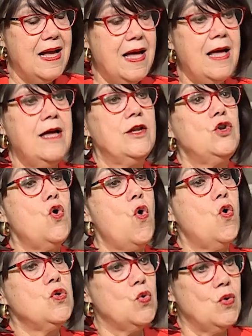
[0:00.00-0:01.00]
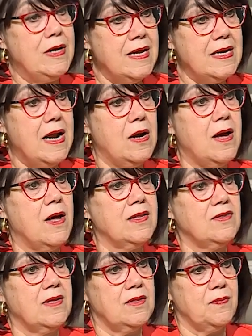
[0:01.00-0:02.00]
ها نقعد كلنا
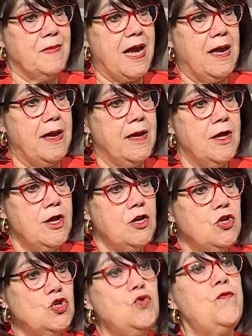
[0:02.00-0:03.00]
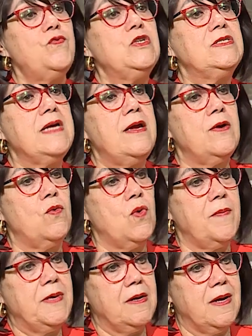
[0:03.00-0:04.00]
نخطط معاه نشوفه ازاي
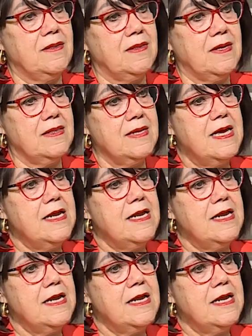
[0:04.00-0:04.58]
هو بيخطط